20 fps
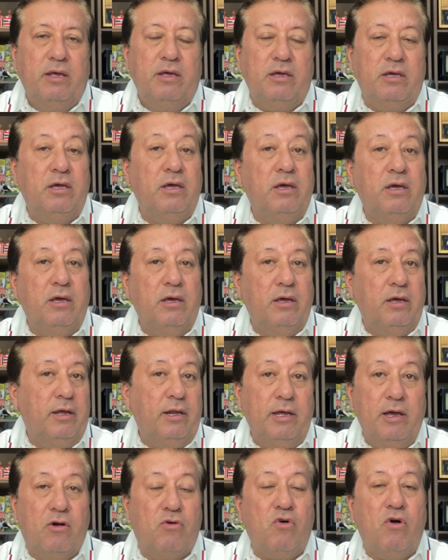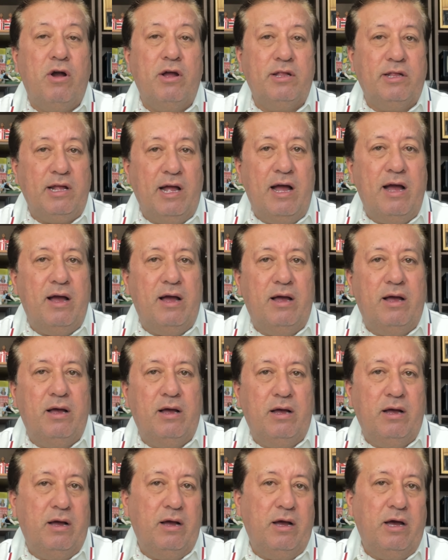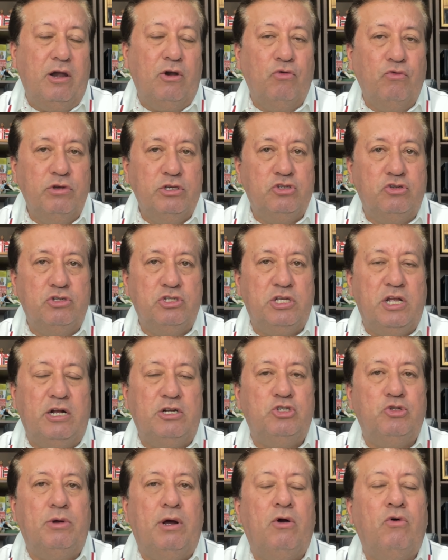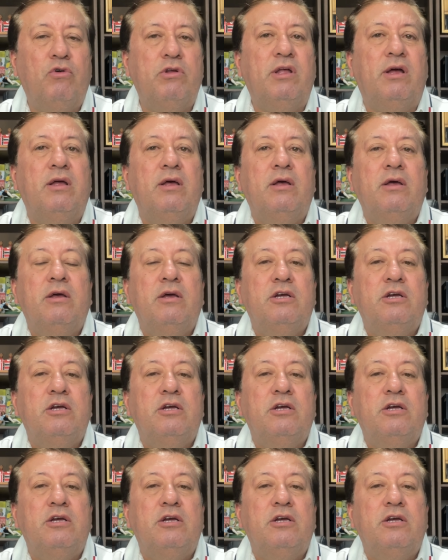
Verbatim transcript: que iria cortar a, a luz do estádio do Arruda,